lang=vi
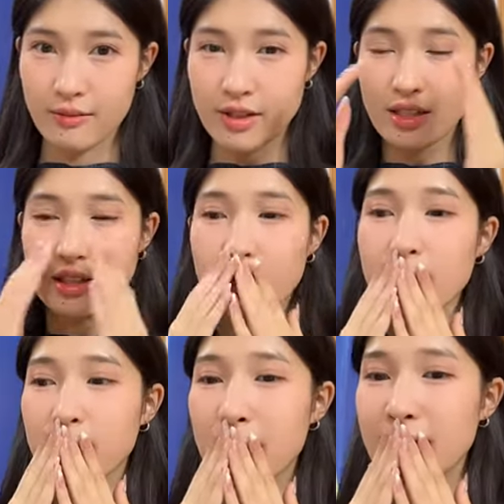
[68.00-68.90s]
tại vì
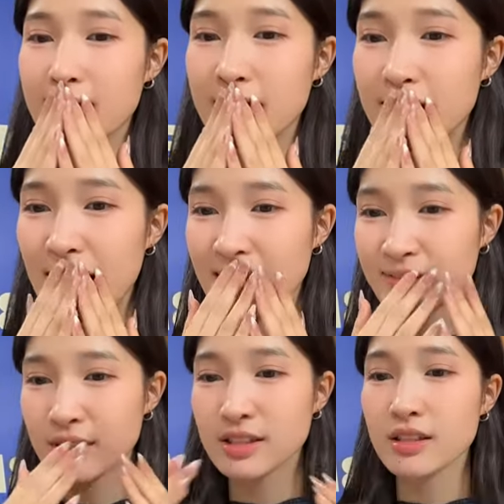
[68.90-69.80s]
nãy ở bên
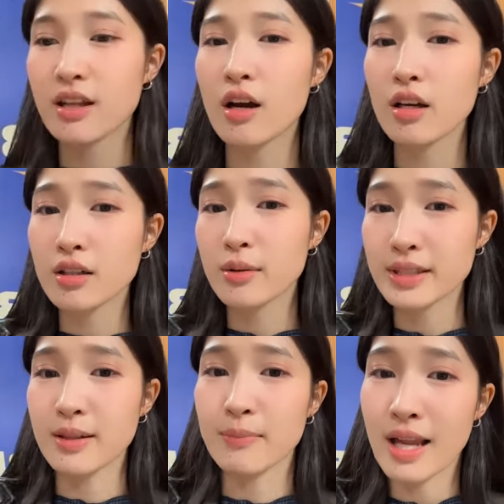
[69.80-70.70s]
live bên tiktok á
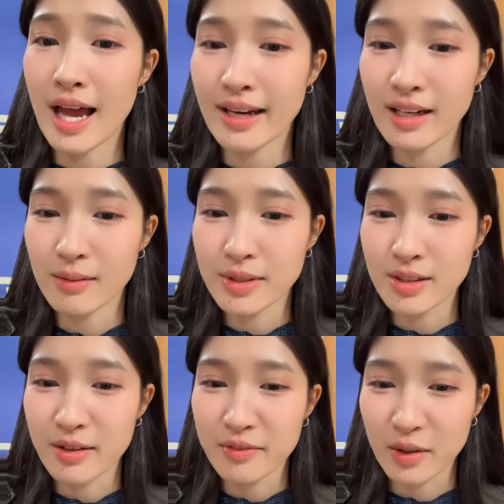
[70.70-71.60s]
nó bị sập like nên là
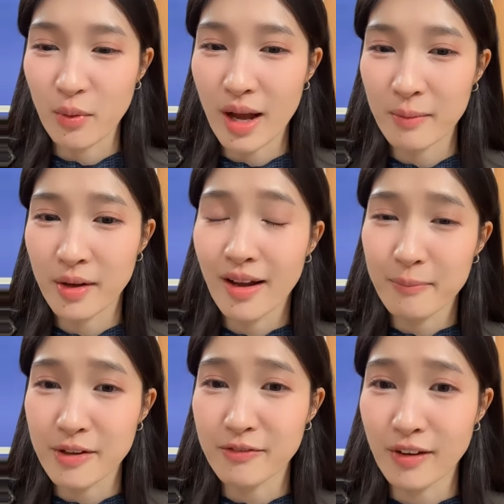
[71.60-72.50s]
bây giờ em phải qua
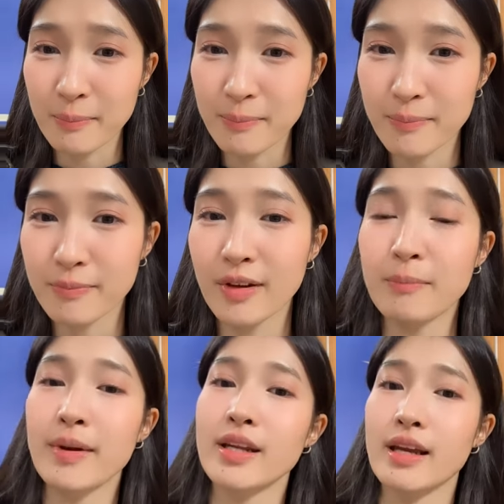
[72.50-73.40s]
bên fan
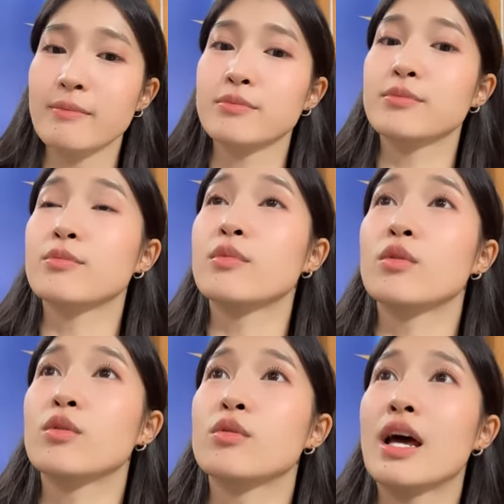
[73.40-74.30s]
fanpage em
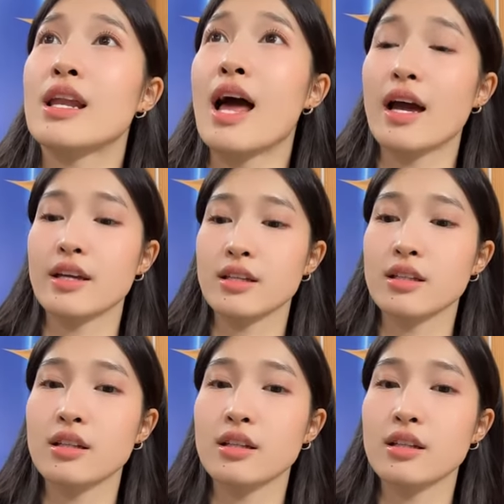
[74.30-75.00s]
like lại